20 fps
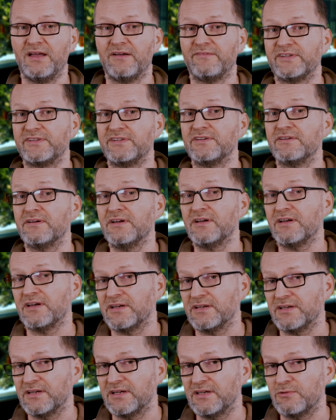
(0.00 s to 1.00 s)
Wtedy
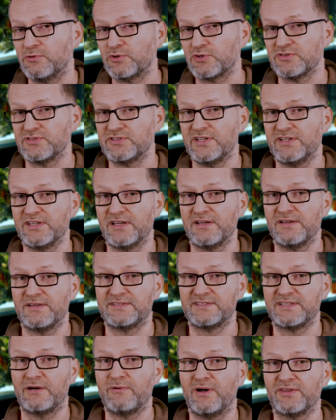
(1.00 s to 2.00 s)
e, urządzenie,
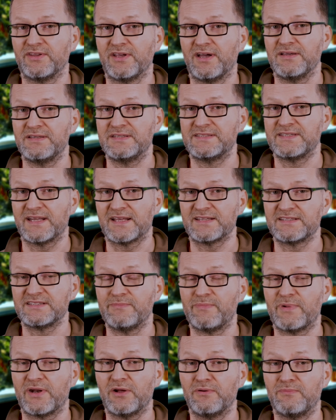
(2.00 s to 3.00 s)
cała ta instalacja
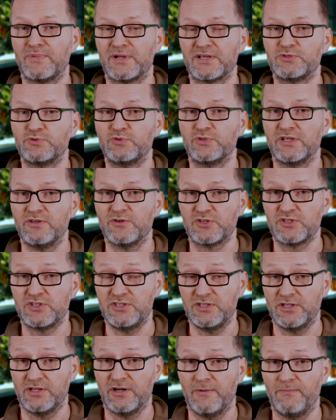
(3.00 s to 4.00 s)
pracuje dość
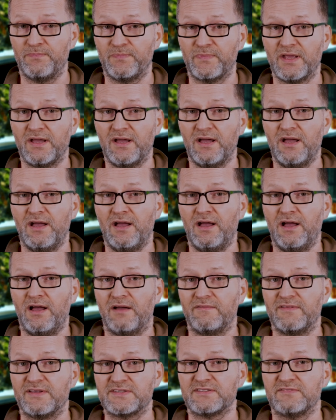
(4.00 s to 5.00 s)
cicho.
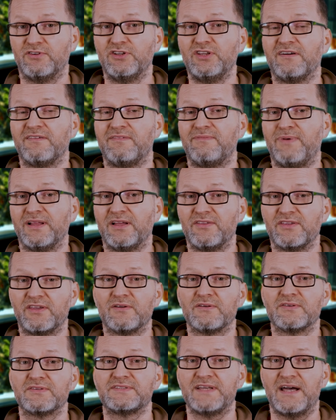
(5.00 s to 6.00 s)
Więc woda wpada do
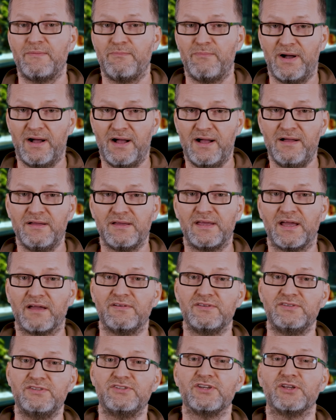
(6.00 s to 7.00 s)
takiego sampa, jak
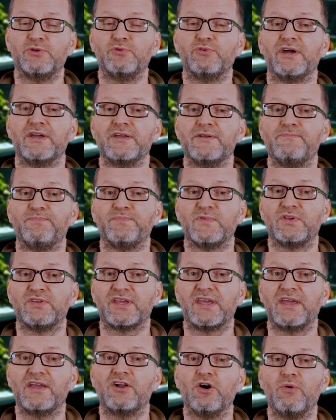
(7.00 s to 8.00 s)
widzicie tutaj do
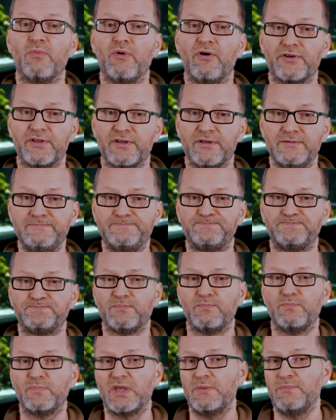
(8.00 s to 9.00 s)
takiej komory,
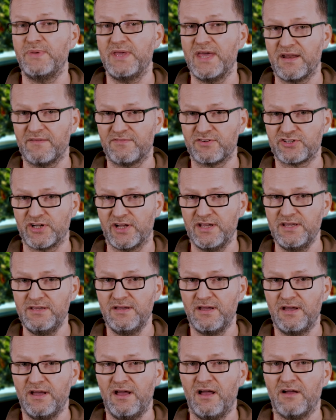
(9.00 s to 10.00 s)
tej pierwszej,
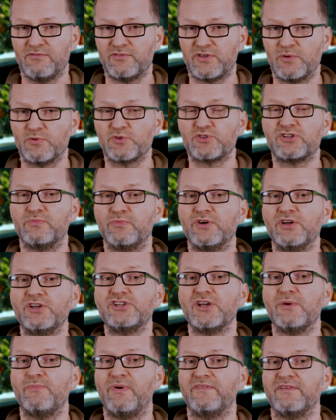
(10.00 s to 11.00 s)
w której utrzymuje
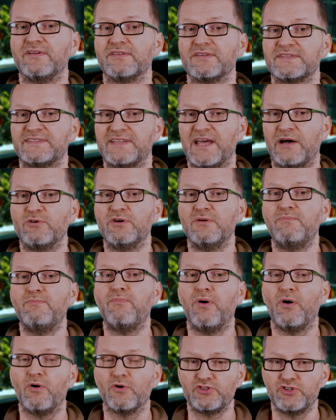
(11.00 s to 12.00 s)
się pewien stały
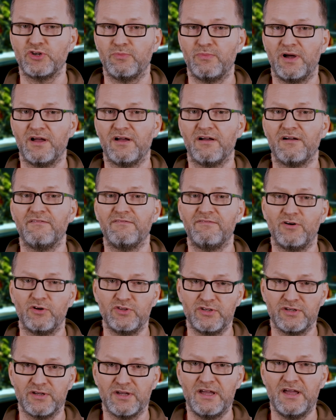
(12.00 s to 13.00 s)
poziom
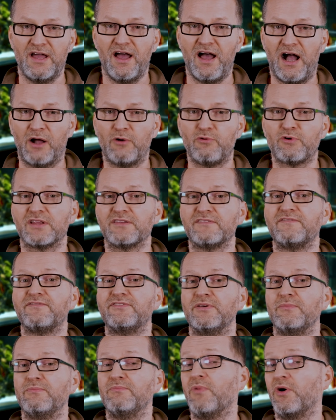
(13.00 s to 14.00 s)
wody, akurat w
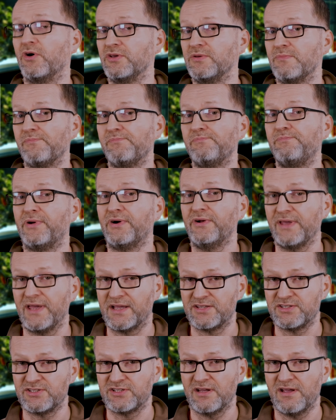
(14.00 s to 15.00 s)
tym moim
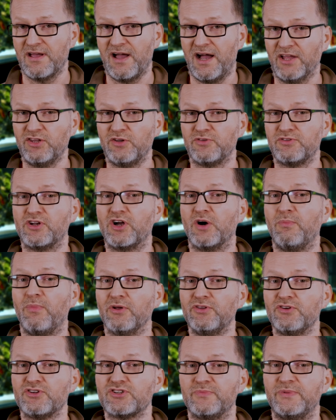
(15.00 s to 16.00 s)
projekcie. A to tylko po
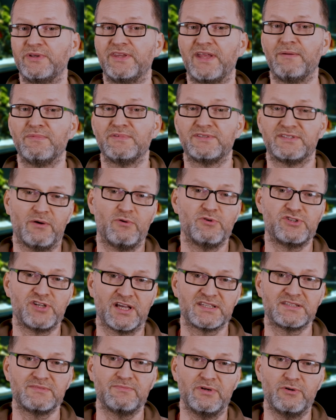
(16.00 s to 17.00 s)
to, żeby tam cały
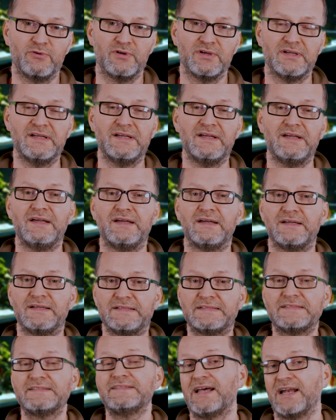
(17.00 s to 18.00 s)
czas były
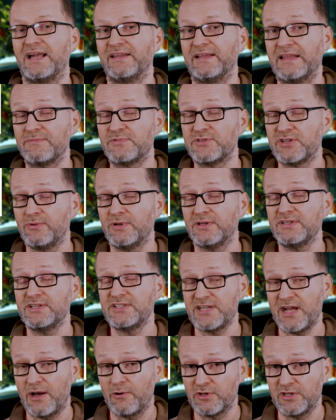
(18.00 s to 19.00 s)
e, zalane na przykład
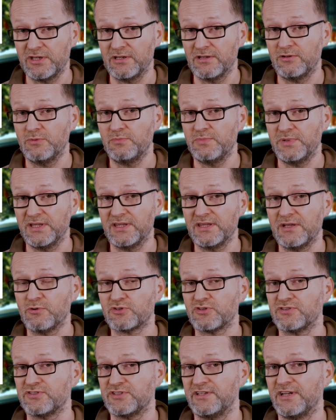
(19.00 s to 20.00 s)
grzałki lub inne
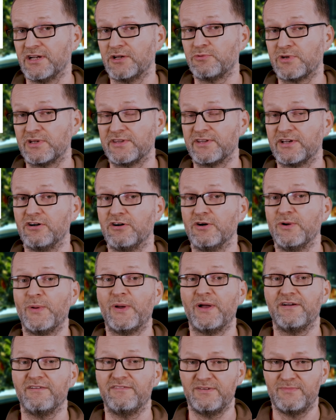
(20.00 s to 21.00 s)
urządzenia, które tego
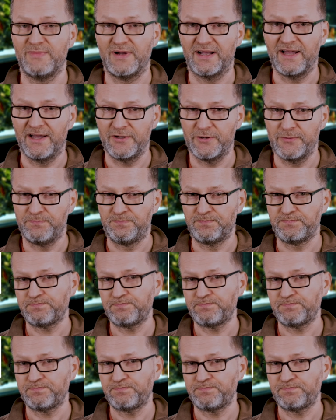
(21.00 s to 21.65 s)
wymagają.